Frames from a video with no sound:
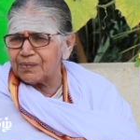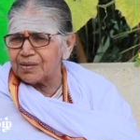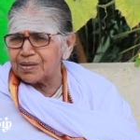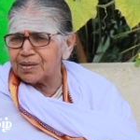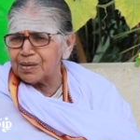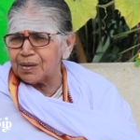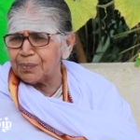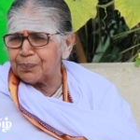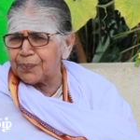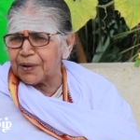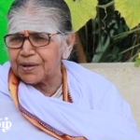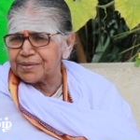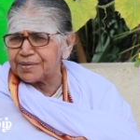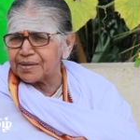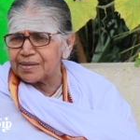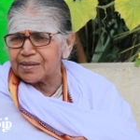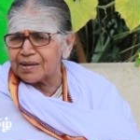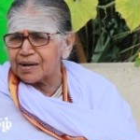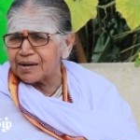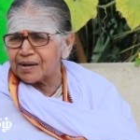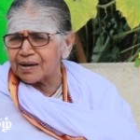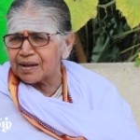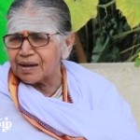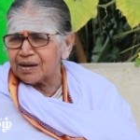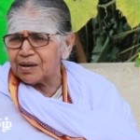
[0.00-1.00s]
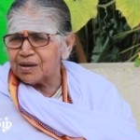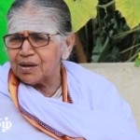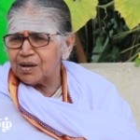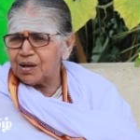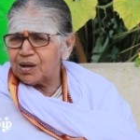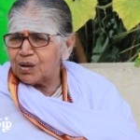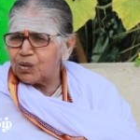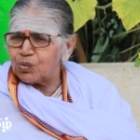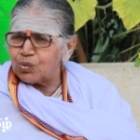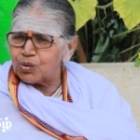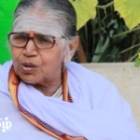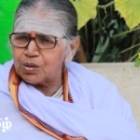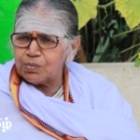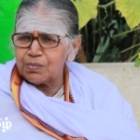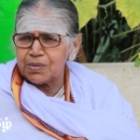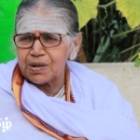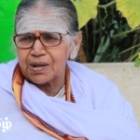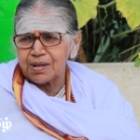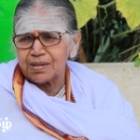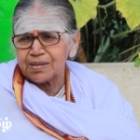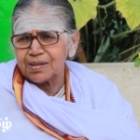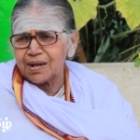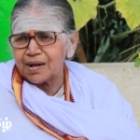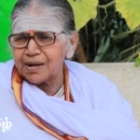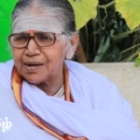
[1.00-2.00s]
இது பார்த்தது இல்லைண்ணா
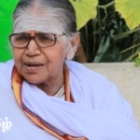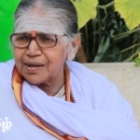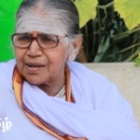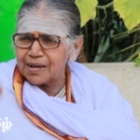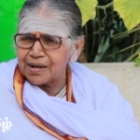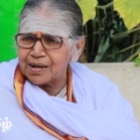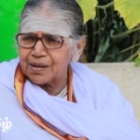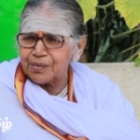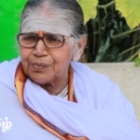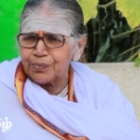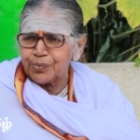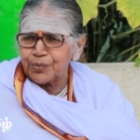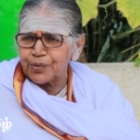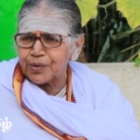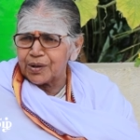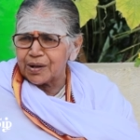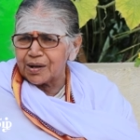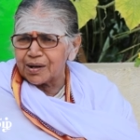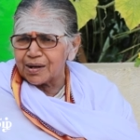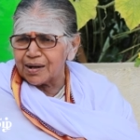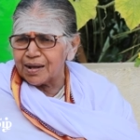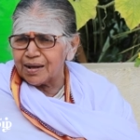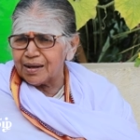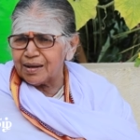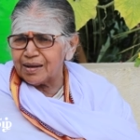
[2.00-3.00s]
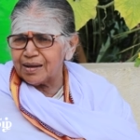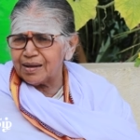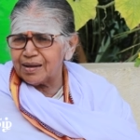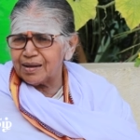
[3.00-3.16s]
கொடிமரம் தாண்டி எல்லாம் போகிறாங்களே